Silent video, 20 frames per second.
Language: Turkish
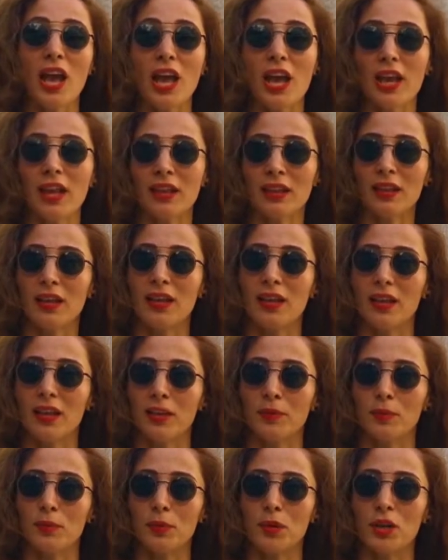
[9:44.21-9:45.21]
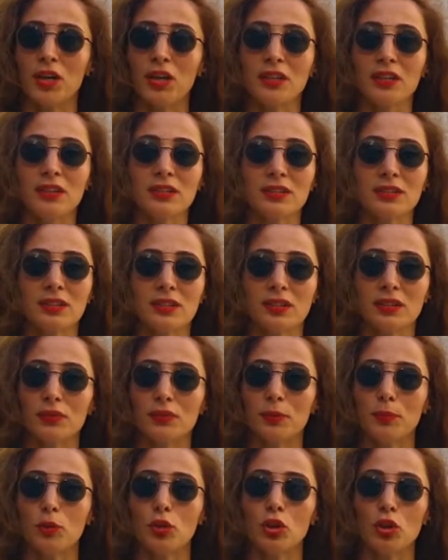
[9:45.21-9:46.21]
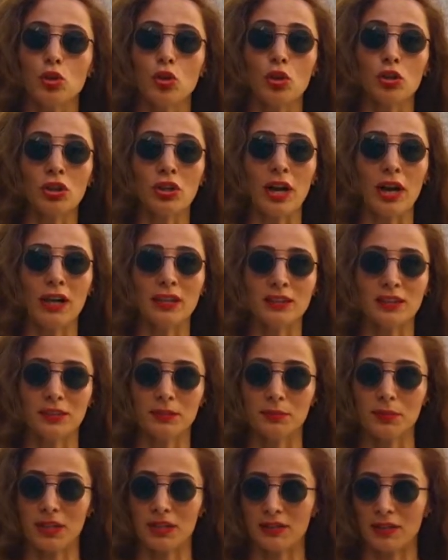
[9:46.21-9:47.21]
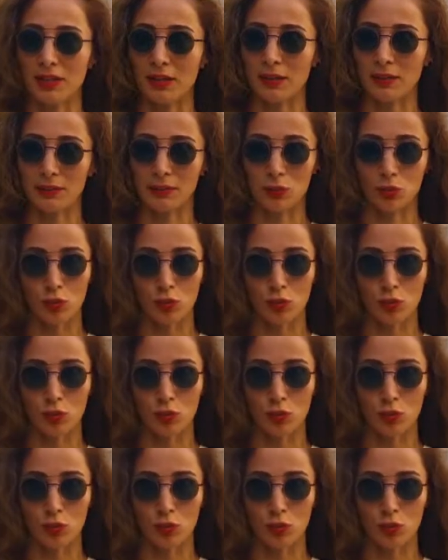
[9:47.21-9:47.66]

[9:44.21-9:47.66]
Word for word: En e, kalın tarafı böyle 4 6 metre